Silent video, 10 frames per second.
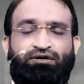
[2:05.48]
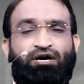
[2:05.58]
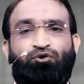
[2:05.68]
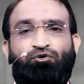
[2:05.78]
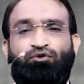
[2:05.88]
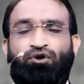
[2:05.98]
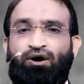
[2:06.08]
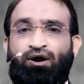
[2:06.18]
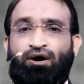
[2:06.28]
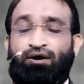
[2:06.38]
అంటాడు
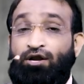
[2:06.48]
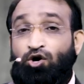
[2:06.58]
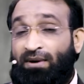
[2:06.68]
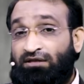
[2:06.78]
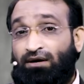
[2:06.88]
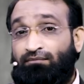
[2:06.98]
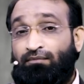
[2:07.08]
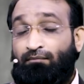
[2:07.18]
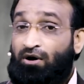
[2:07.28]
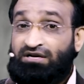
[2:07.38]
నీకు మాత్రం
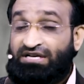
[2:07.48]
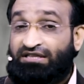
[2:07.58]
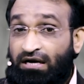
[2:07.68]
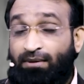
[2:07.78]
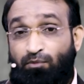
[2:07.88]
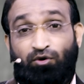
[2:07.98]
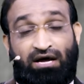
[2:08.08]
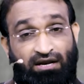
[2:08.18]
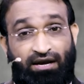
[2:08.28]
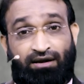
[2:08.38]
మగ సంతానమే
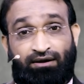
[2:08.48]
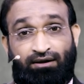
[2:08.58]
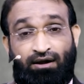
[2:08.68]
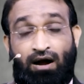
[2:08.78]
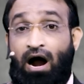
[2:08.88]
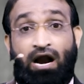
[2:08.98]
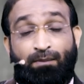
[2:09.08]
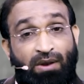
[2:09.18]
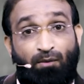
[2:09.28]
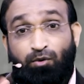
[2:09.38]
పుట్టాలి
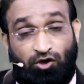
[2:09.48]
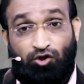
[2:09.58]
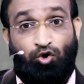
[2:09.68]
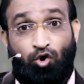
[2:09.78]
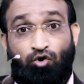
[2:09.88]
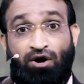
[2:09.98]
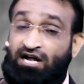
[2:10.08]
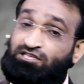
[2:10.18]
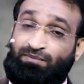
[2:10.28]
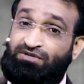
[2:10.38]
ఆడపిల్ల పుట్టొద్దు
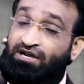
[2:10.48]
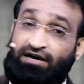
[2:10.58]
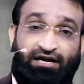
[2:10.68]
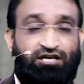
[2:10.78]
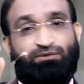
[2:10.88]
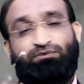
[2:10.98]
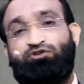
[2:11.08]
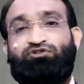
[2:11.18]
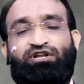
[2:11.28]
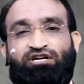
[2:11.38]
అని చెప్పేసి గట్టిగా
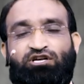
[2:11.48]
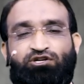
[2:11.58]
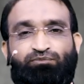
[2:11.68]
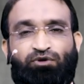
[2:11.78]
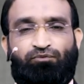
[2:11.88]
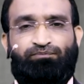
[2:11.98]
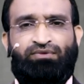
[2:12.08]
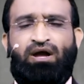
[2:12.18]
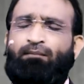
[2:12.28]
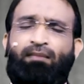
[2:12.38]
చెప్తాడు సీరియస్గా చెప్తాడు
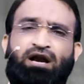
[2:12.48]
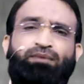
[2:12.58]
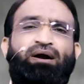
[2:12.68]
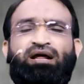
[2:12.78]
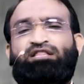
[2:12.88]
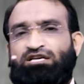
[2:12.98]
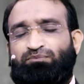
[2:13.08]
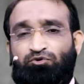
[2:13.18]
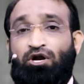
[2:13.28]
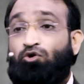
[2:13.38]
మాటి మాటికి అదే
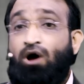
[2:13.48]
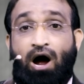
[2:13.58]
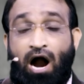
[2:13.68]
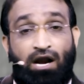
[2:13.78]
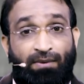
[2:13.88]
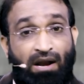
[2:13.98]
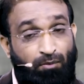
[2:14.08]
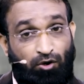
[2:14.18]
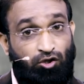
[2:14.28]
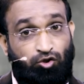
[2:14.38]
చెప్తుంటాడు ఆడపిల్ల
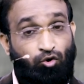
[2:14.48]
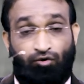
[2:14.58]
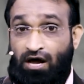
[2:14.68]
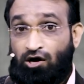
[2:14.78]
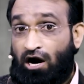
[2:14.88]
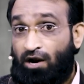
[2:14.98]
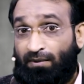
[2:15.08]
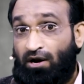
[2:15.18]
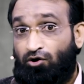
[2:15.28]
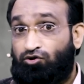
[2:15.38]
పుట్టొద్దు నాకు
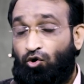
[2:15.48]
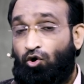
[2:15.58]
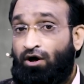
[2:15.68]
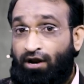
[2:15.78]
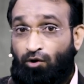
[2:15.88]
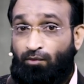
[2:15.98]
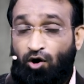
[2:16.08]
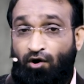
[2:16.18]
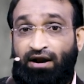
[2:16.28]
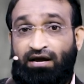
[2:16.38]
ఆడపిల్ల వద్దు నాకు
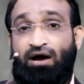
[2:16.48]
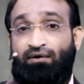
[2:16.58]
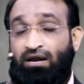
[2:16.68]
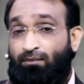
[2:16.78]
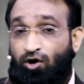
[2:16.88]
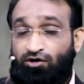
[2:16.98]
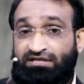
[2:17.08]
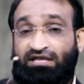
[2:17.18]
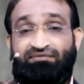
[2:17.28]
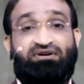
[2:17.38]
మగవాడే కావాలి మగ
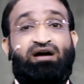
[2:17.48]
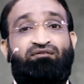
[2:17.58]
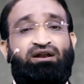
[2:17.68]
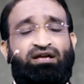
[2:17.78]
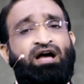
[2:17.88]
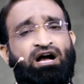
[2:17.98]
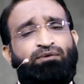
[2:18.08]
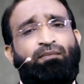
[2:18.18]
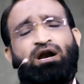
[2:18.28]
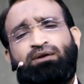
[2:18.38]
సంతానమే కావాలి
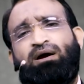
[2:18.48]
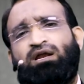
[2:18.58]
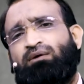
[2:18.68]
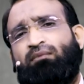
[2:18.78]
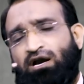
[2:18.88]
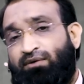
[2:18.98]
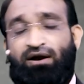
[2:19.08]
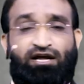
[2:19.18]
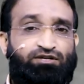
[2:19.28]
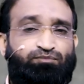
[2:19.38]
అని మాటి మాటికి మాటి
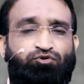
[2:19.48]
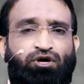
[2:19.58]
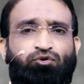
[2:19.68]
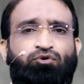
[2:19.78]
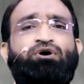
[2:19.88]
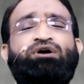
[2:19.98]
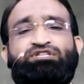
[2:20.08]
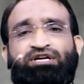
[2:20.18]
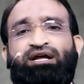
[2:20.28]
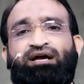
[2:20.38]
మాటికి చెప్తుంటాడు
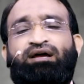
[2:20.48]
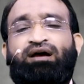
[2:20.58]
సరే